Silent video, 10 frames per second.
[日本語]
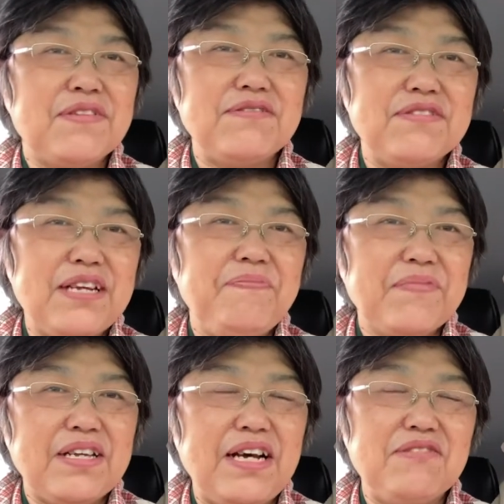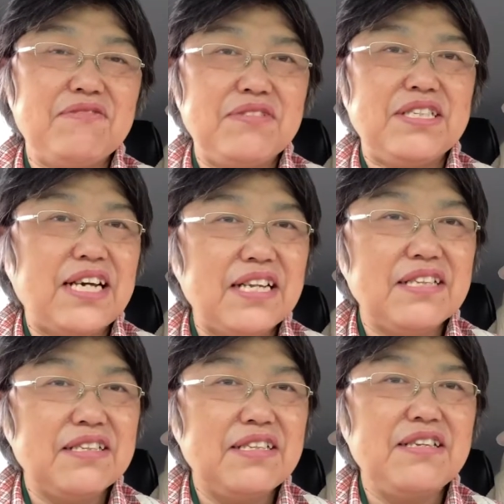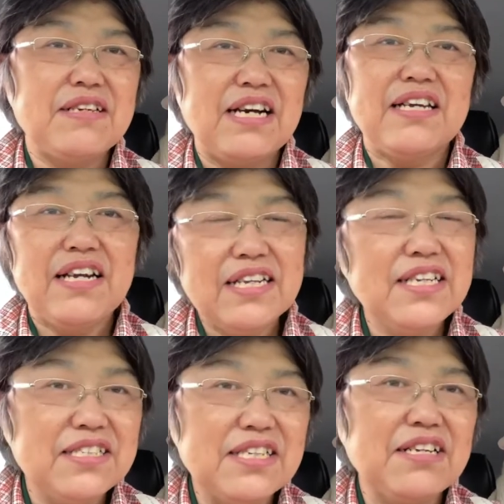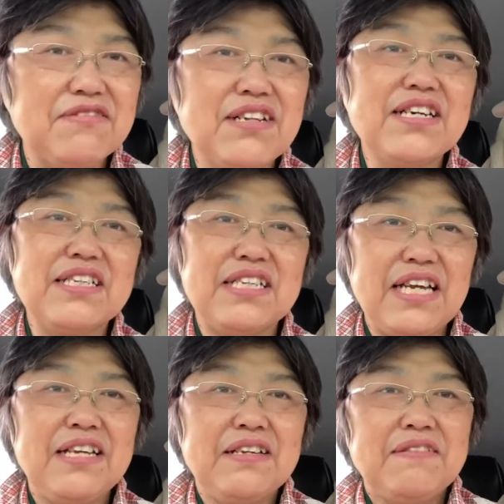そのねあの時間に限られた時間の中でね